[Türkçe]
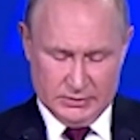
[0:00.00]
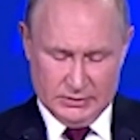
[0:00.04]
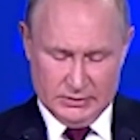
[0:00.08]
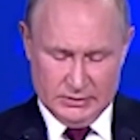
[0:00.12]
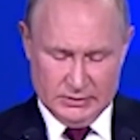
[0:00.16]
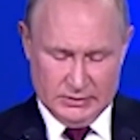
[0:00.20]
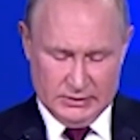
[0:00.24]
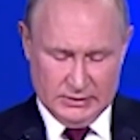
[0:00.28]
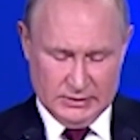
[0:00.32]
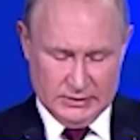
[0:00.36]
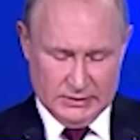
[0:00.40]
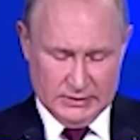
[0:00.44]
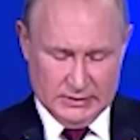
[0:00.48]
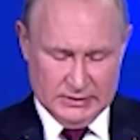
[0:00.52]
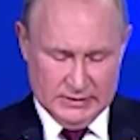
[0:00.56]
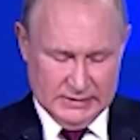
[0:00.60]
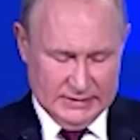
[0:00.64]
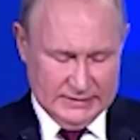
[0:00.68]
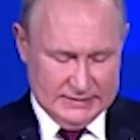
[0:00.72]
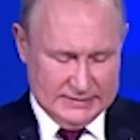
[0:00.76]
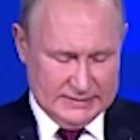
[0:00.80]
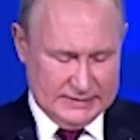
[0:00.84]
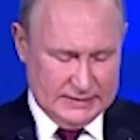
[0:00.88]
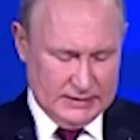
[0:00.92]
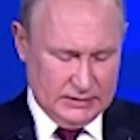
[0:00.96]
Amerika
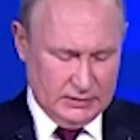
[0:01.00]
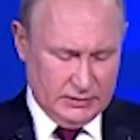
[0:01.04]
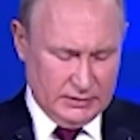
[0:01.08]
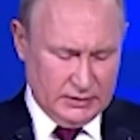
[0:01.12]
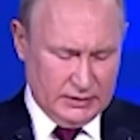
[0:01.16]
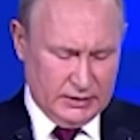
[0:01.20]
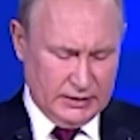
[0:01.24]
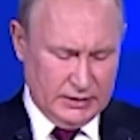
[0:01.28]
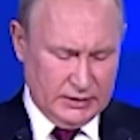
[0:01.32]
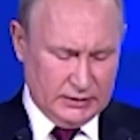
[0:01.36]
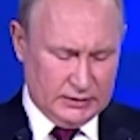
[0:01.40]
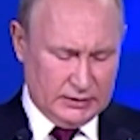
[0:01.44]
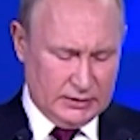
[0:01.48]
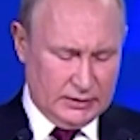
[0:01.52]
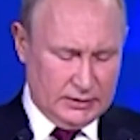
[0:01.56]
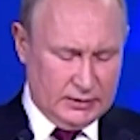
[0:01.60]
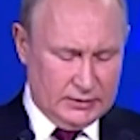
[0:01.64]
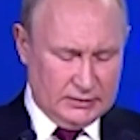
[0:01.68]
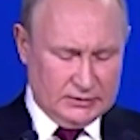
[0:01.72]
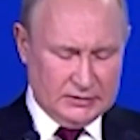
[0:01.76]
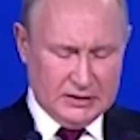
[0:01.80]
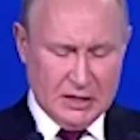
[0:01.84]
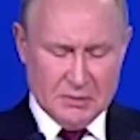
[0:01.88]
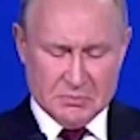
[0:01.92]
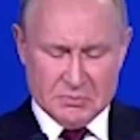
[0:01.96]
Birleşik Devletleri para
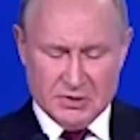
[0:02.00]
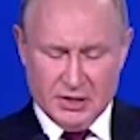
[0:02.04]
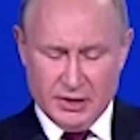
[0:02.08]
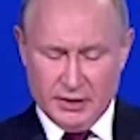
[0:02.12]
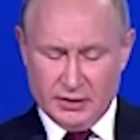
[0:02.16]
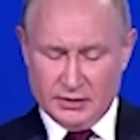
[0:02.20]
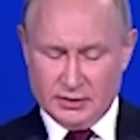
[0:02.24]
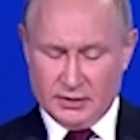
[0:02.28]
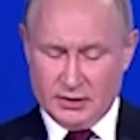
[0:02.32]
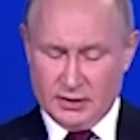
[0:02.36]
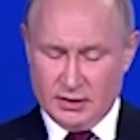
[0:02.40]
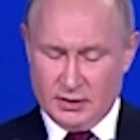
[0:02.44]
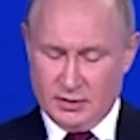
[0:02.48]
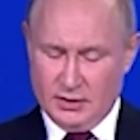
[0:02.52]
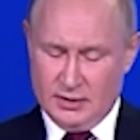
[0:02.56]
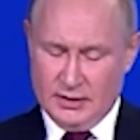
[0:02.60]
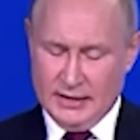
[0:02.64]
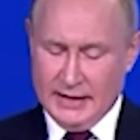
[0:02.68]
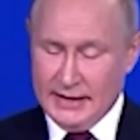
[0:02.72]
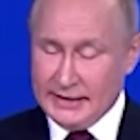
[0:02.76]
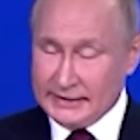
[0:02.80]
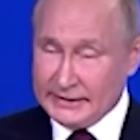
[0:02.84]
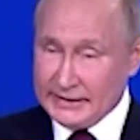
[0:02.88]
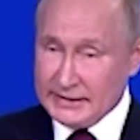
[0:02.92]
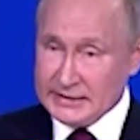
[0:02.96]
basarak gıda
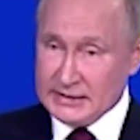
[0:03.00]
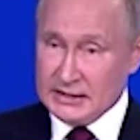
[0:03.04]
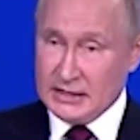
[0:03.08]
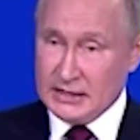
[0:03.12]
fiyatlarını